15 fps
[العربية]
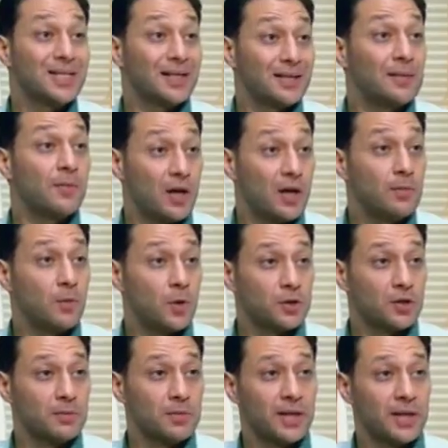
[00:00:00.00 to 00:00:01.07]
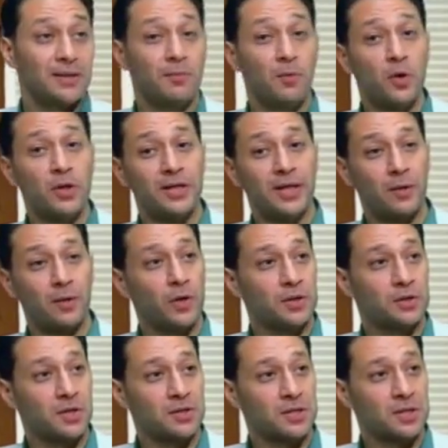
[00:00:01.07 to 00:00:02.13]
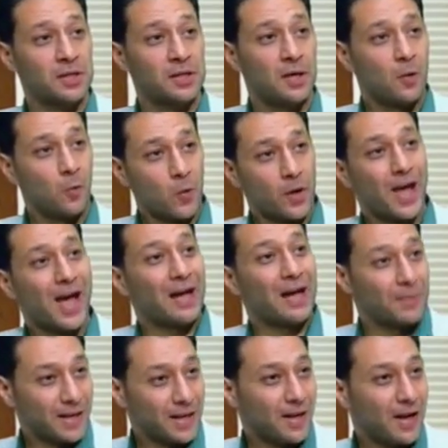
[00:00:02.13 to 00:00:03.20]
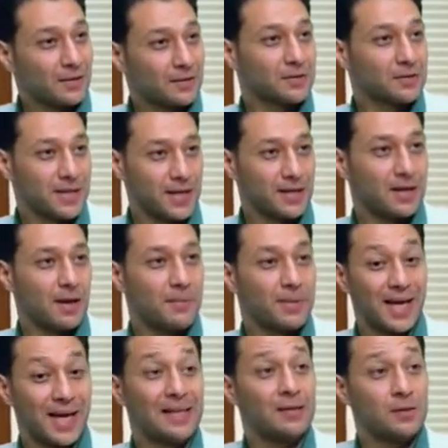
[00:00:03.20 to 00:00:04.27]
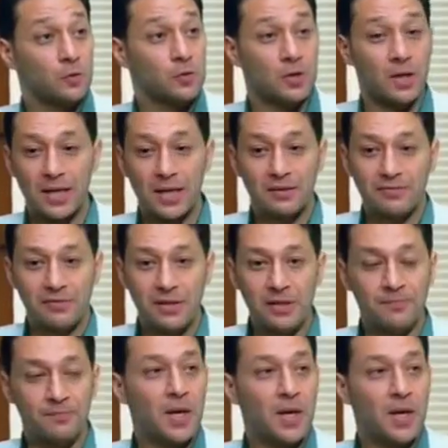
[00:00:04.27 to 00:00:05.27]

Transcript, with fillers: آه، لسه عندنا معلمين محترمين محترمين جدا ممكن دي كان وجهه نظري وانا قاعد مكان حضرتك يعني اما دخلت الوزاره لقيت في